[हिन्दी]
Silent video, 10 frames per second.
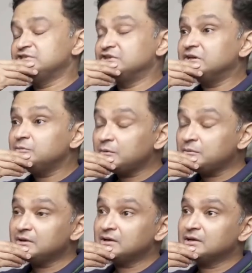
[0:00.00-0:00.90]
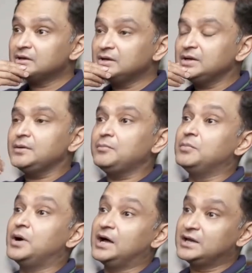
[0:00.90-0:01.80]
चीन में भी है
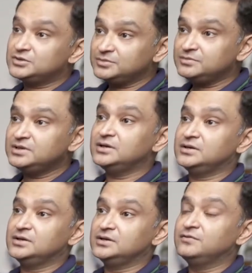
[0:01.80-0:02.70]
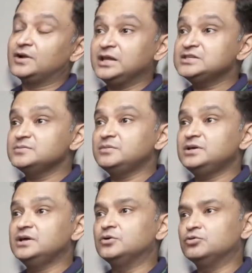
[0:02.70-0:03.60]
भारत में भी है फ्रांस में
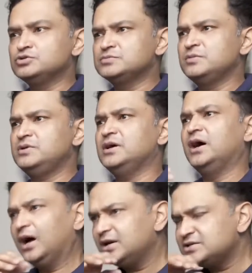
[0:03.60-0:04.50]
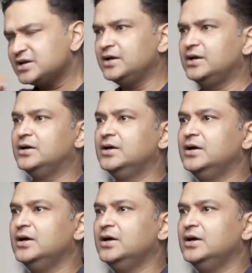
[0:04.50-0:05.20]
भी है रूस में भी है हर जगह है